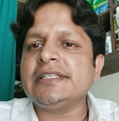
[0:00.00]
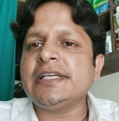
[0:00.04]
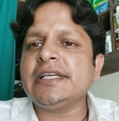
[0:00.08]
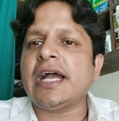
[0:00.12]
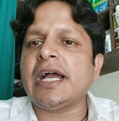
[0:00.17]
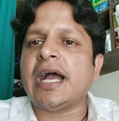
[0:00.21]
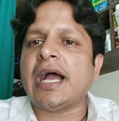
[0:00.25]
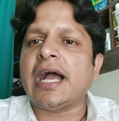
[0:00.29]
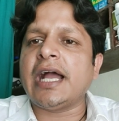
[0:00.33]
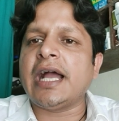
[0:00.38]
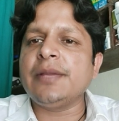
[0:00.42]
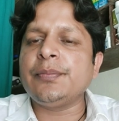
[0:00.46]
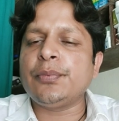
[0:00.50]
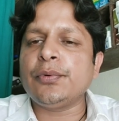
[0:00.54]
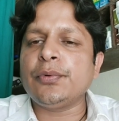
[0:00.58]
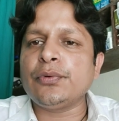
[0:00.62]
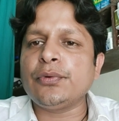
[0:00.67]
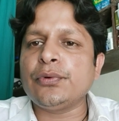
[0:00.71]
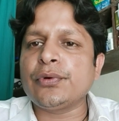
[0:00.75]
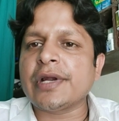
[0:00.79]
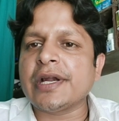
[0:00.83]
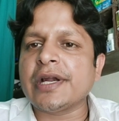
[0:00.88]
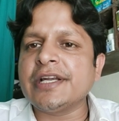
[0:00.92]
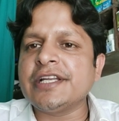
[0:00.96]
है
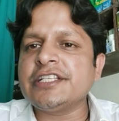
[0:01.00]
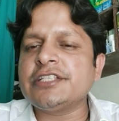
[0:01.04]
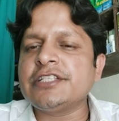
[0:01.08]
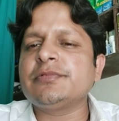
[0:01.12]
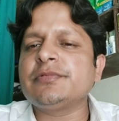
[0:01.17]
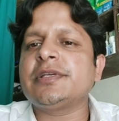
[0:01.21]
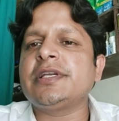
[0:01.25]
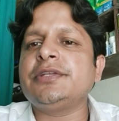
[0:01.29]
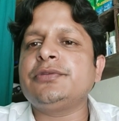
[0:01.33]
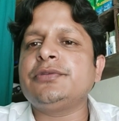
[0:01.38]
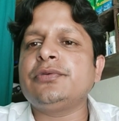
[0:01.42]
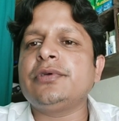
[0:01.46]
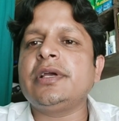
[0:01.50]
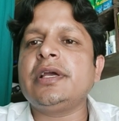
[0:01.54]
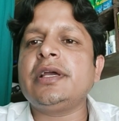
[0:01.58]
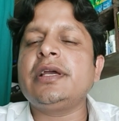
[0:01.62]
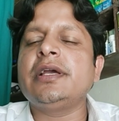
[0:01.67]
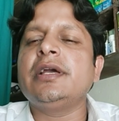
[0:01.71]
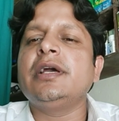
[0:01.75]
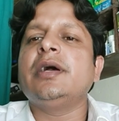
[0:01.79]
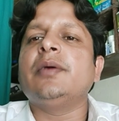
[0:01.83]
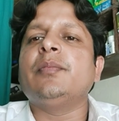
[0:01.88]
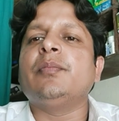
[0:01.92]
हाइपोगोनाडिज्म के जो है